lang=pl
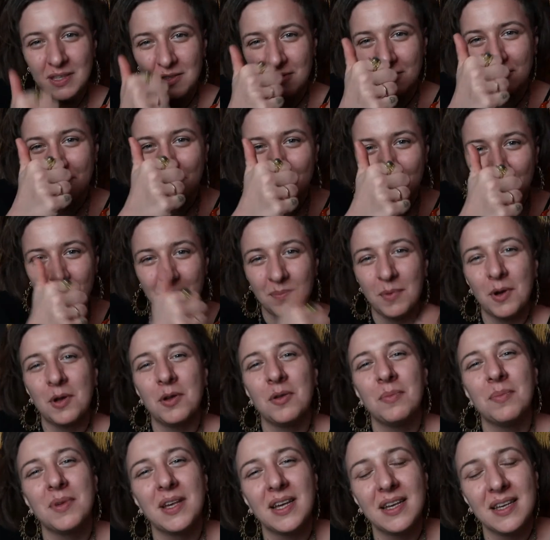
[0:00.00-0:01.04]
to
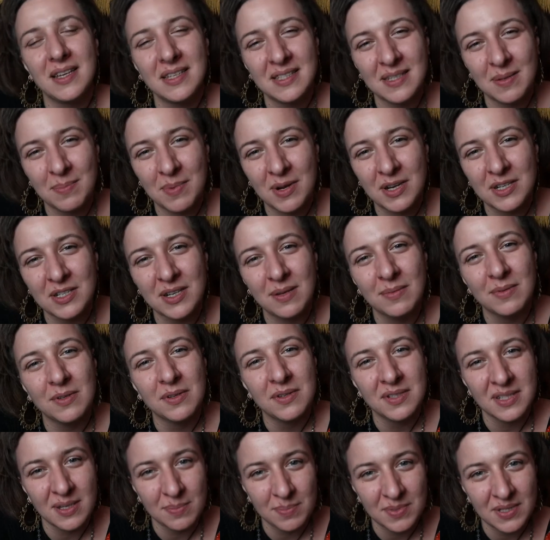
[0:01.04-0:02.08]
polubię i zapraszam
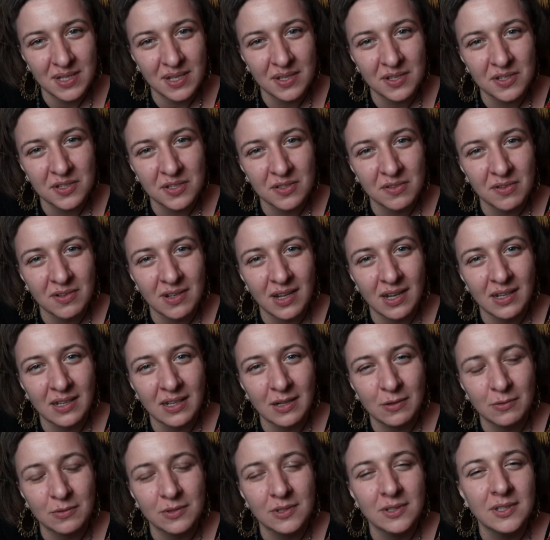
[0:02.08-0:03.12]
do zapisania się do
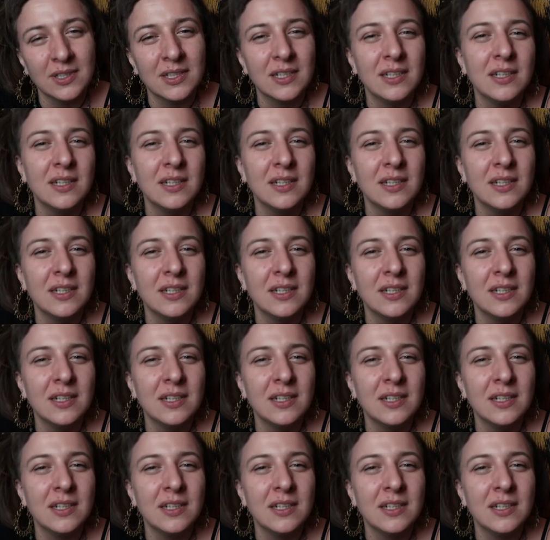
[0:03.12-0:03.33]
kanału.